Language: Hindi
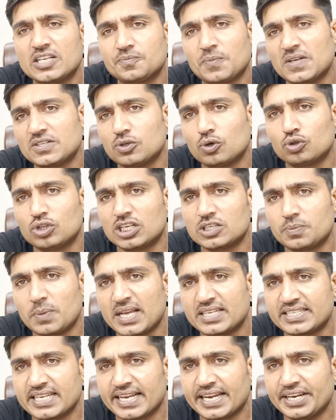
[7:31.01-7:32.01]
पांच पैसे और दस
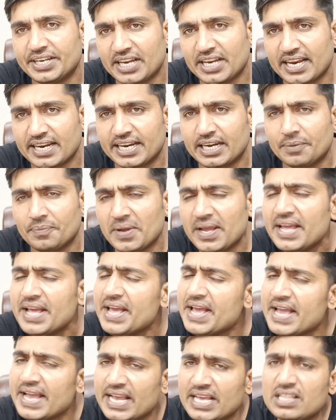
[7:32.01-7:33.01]
पैसे के टारगेट में
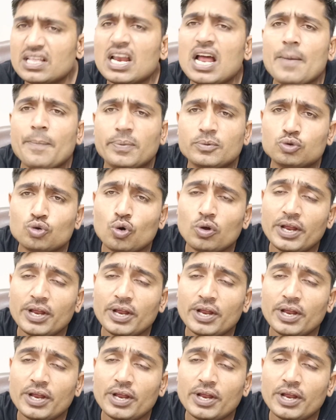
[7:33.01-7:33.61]
में इधर आप